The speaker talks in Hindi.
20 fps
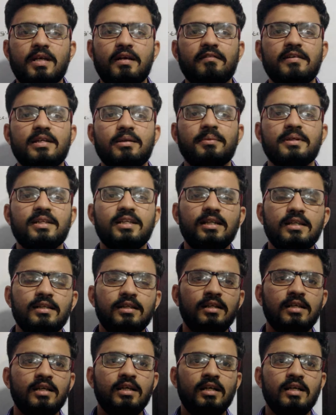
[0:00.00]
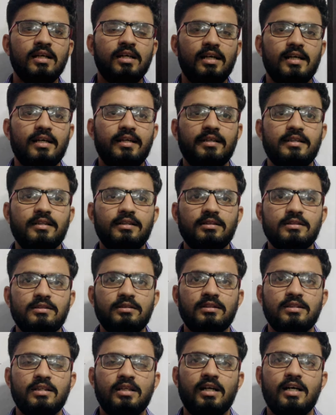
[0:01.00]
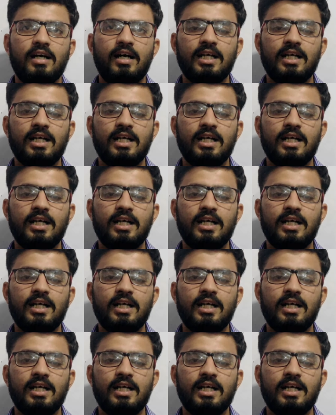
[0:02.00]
Private Limited and uh,